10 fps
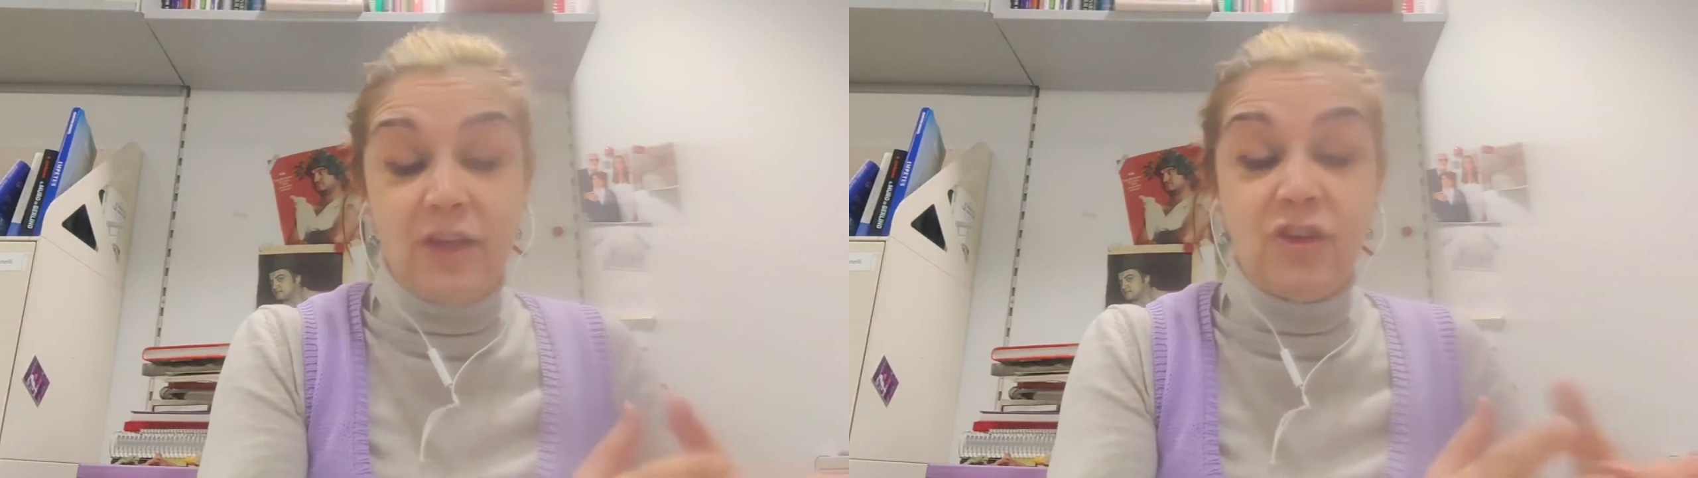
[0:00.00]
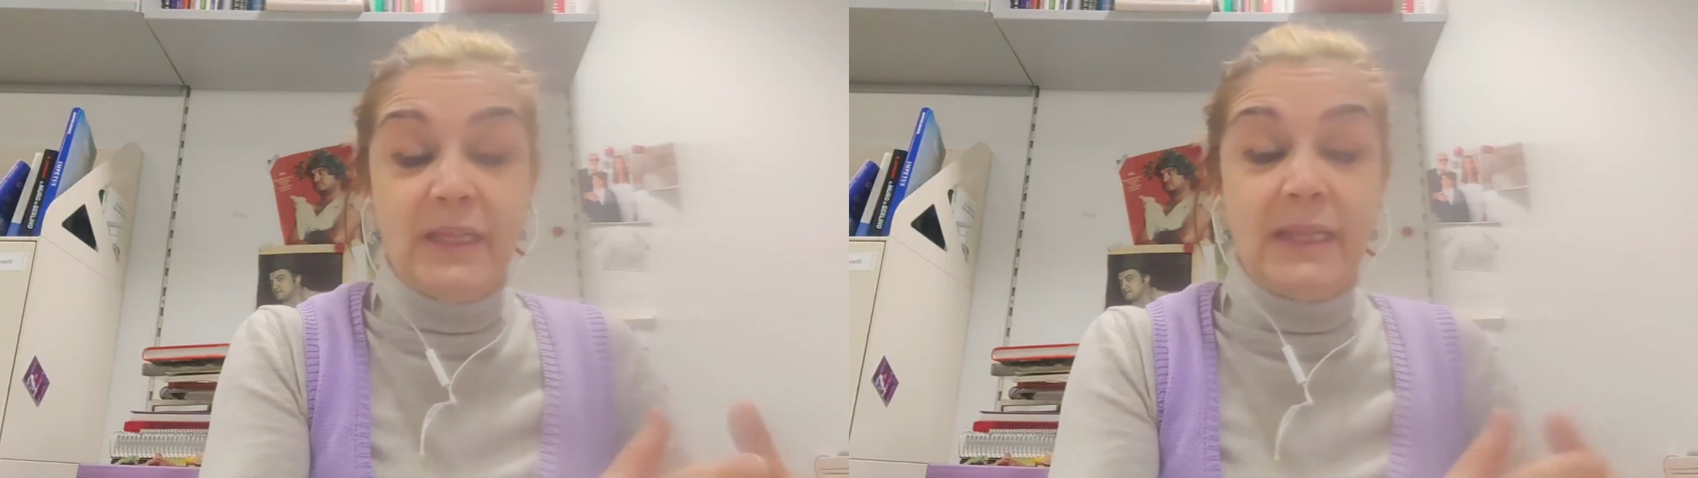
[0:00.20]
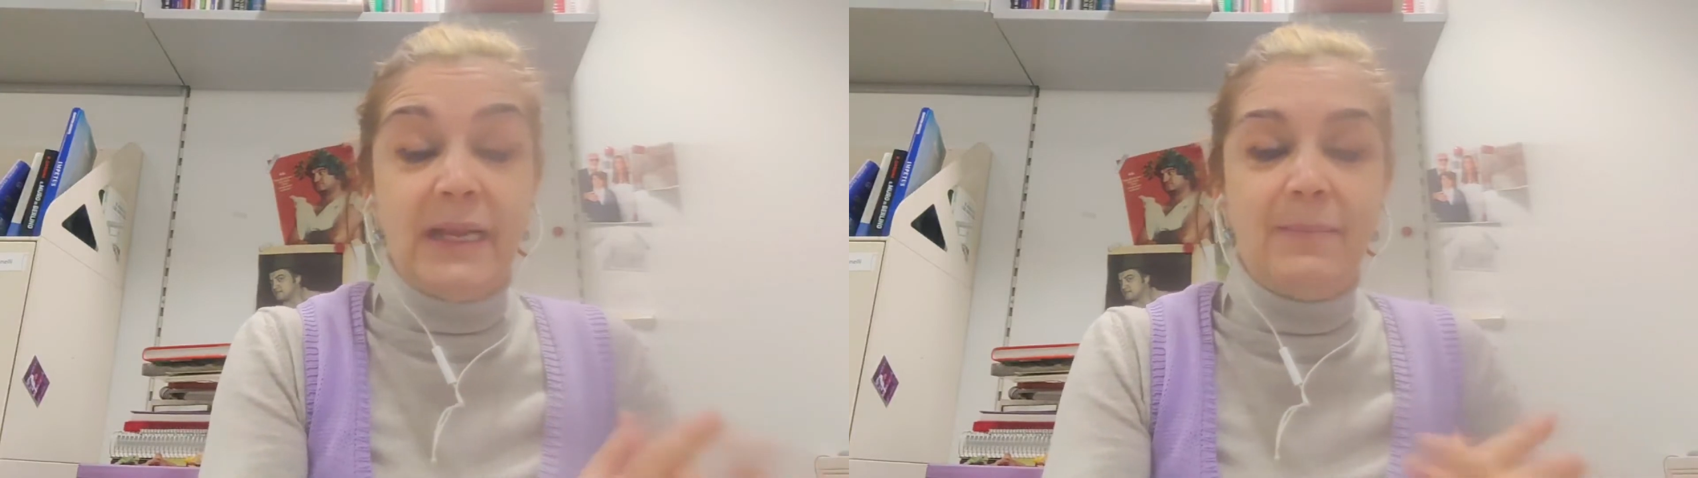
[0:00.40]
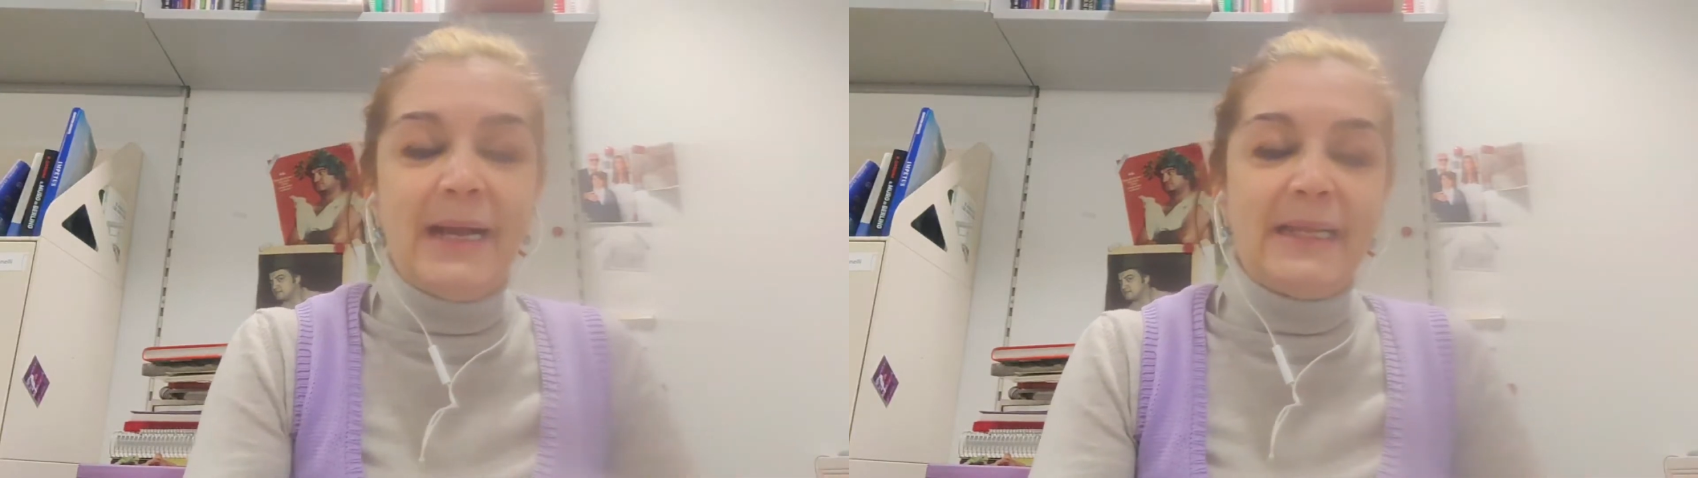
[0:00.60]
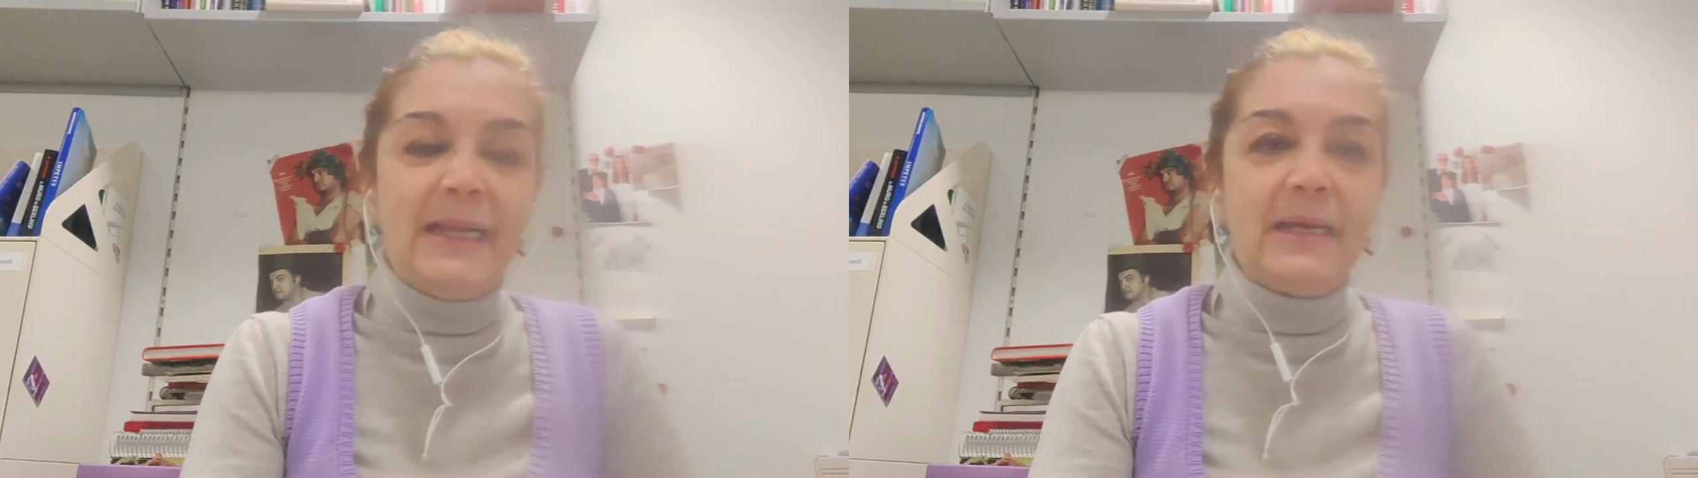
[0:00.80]
lasciata nella
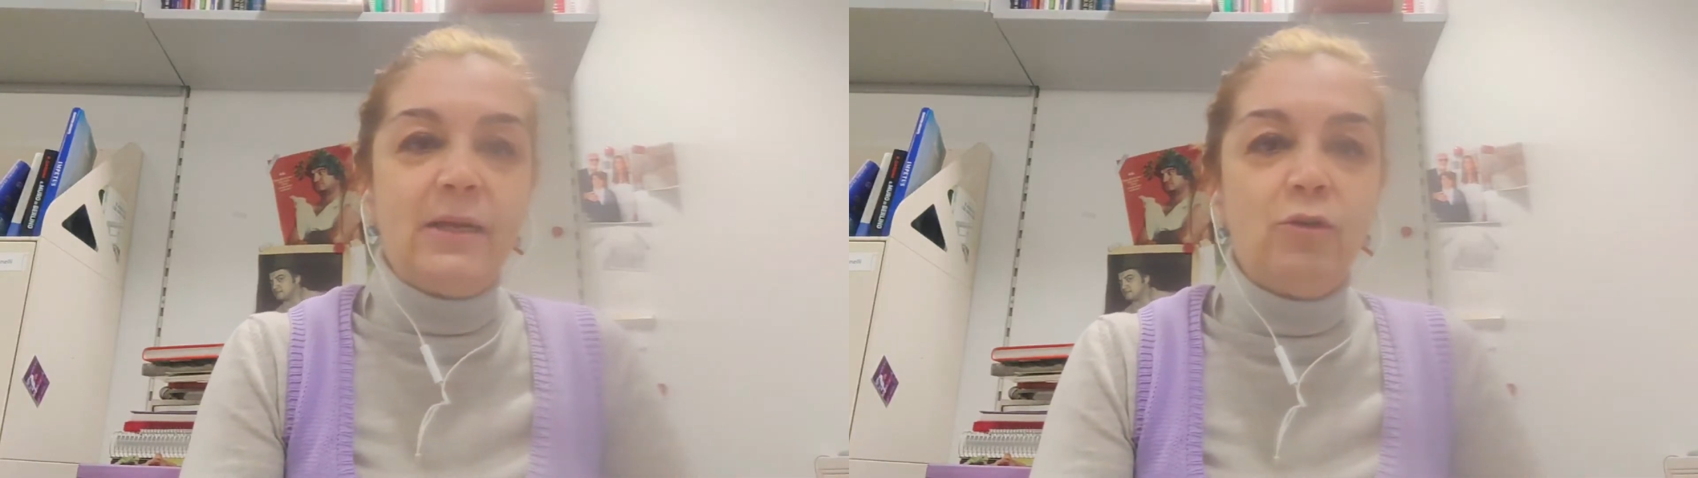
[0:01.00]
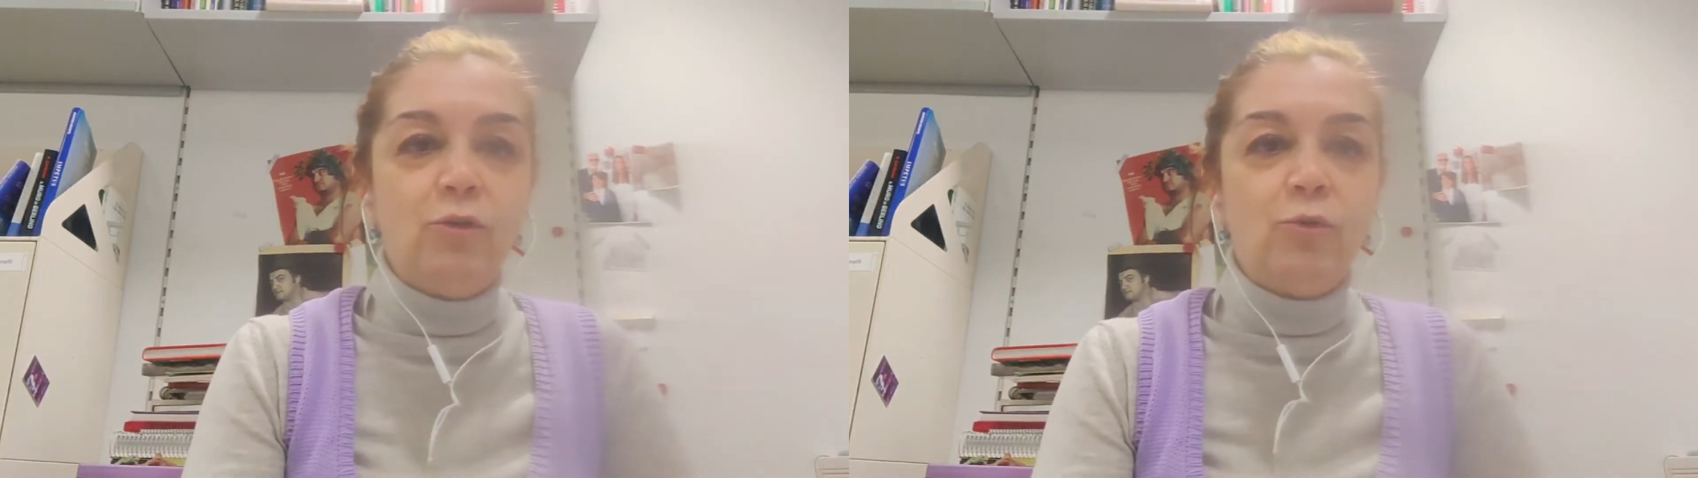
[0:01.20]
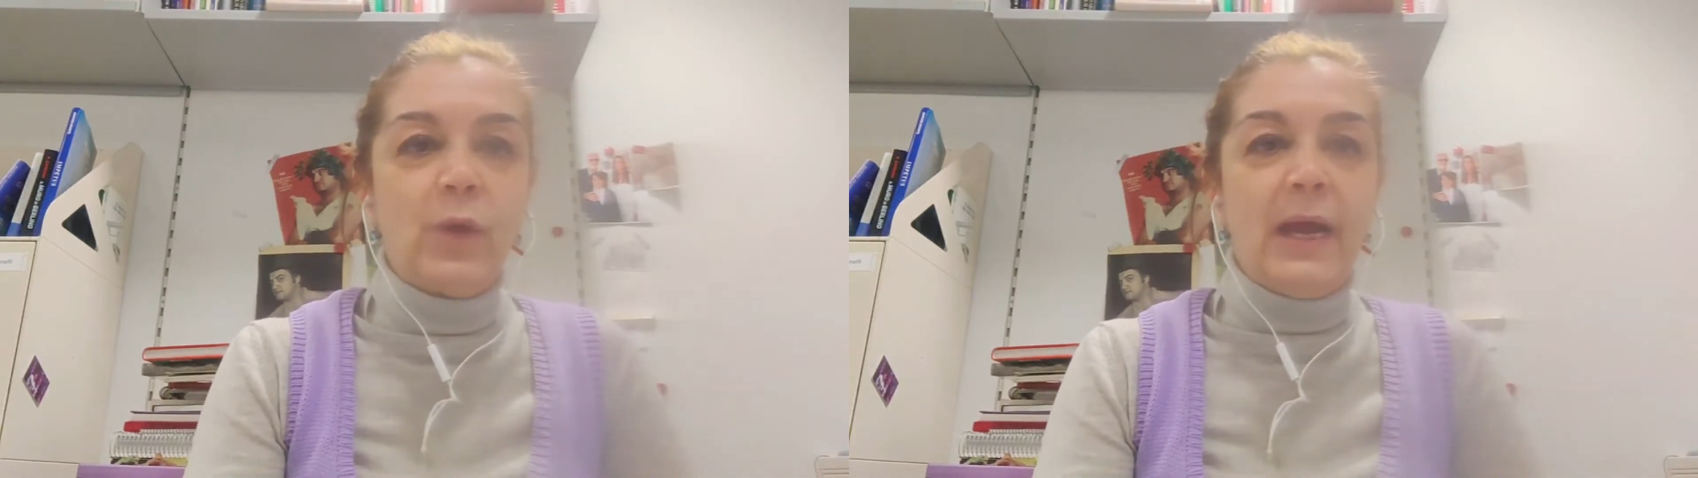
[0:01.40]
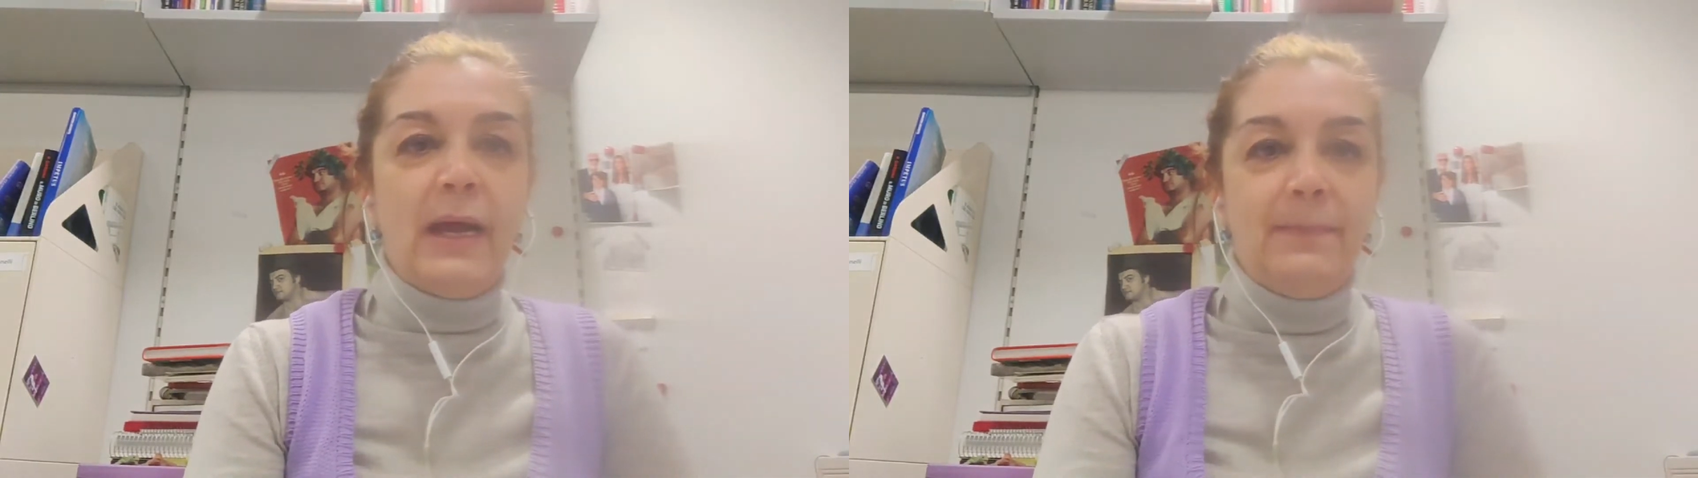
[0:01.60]
banca dell'agricoltura